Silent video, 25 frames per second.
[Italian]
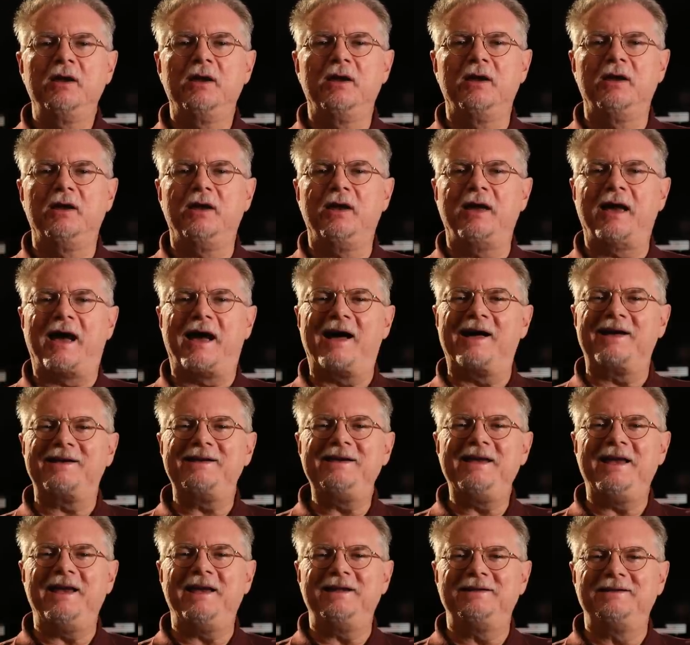eh,
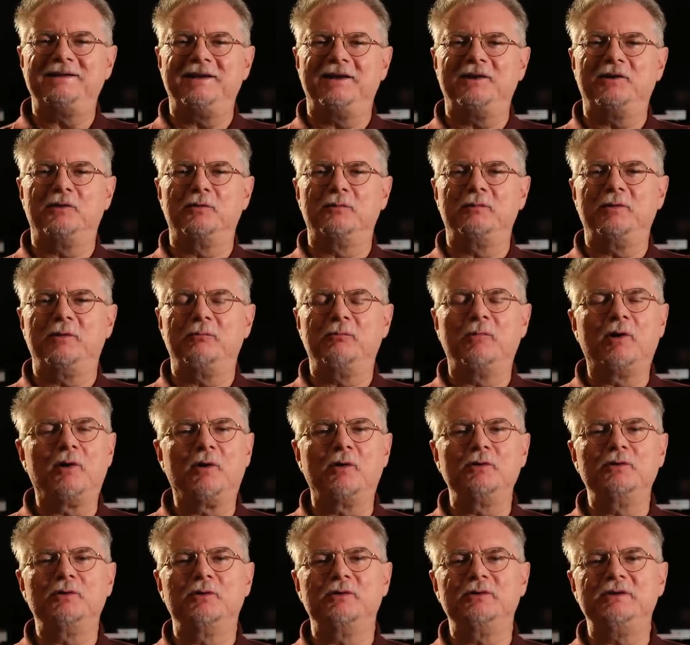ariete, come
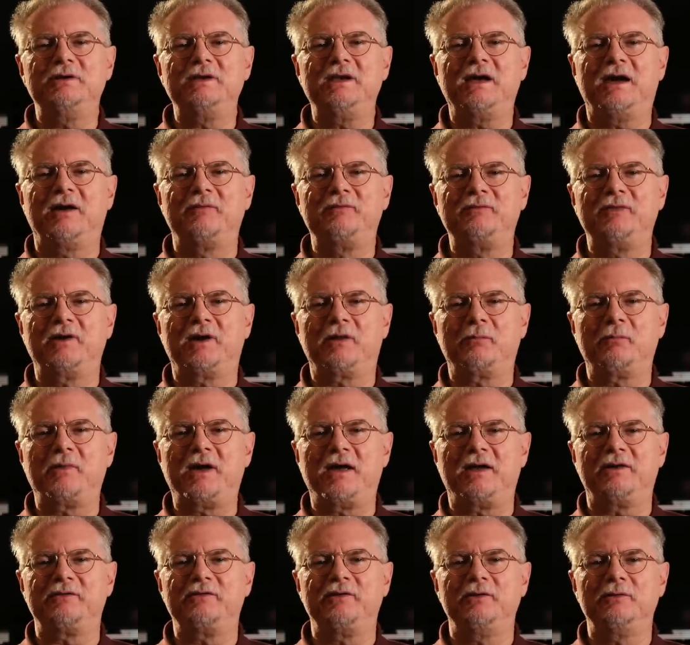modo di
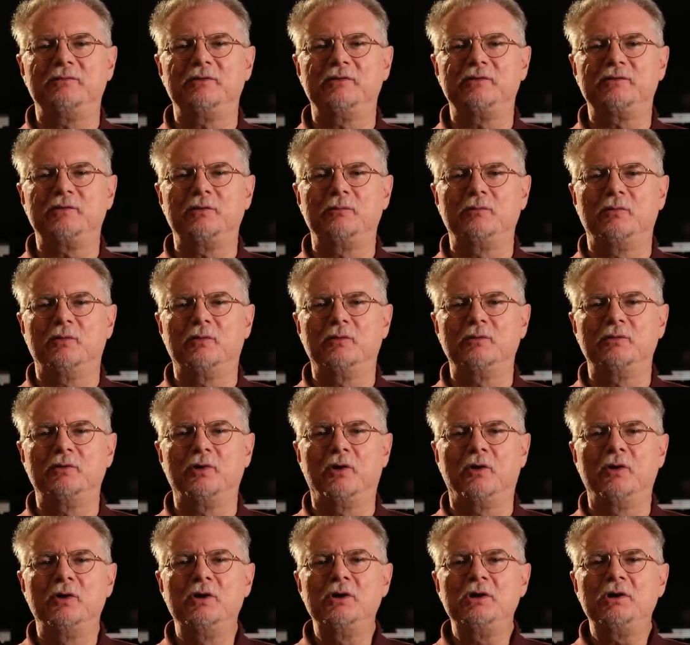affermarsi in questo
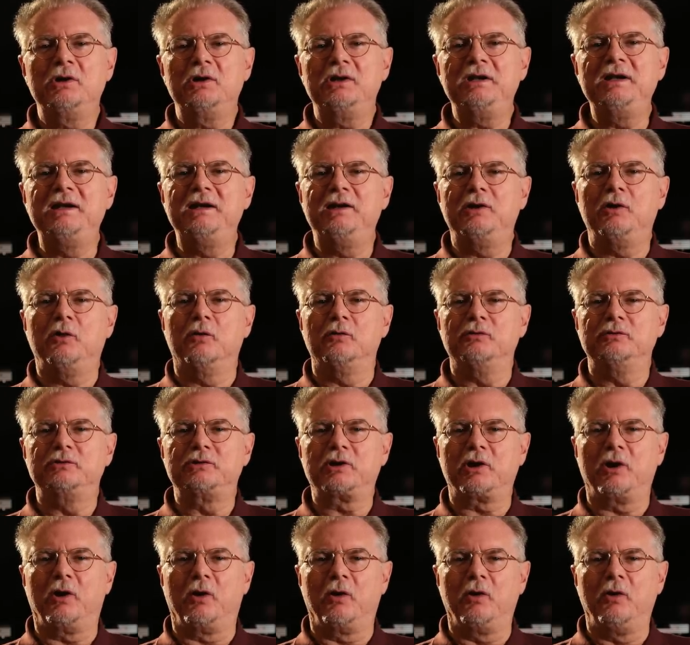mondo, il
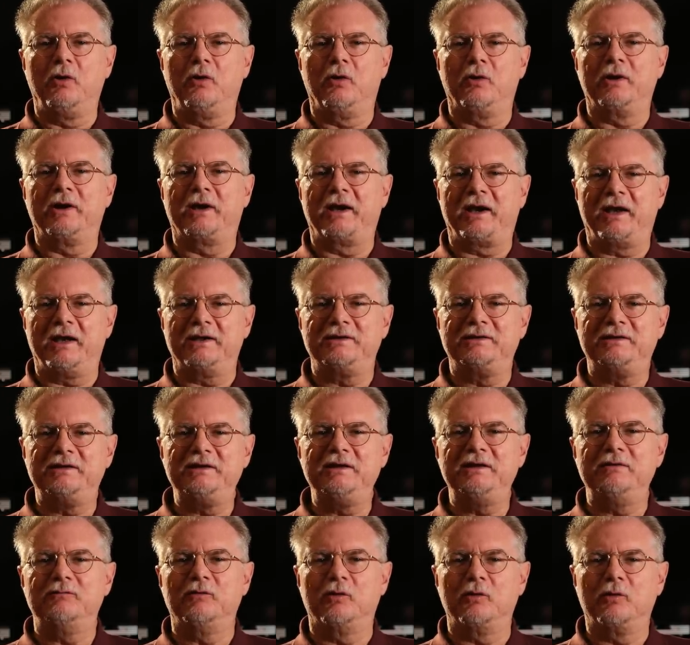controllo
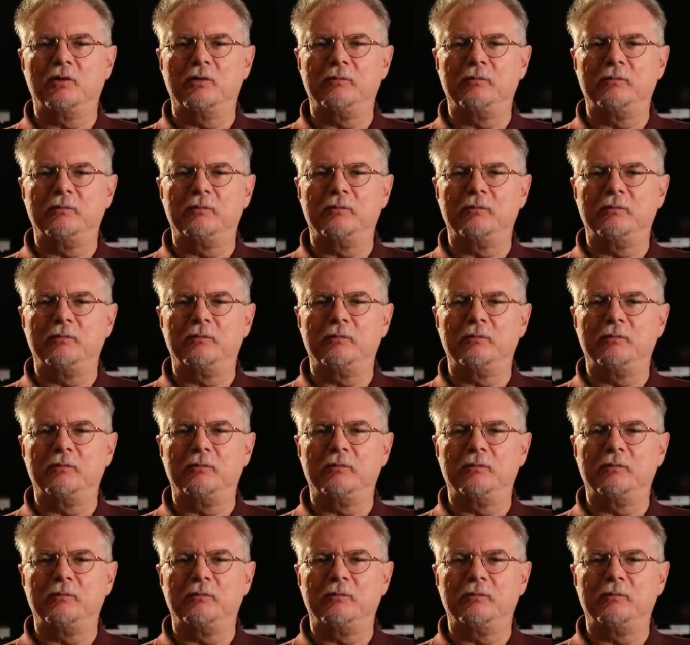creativo,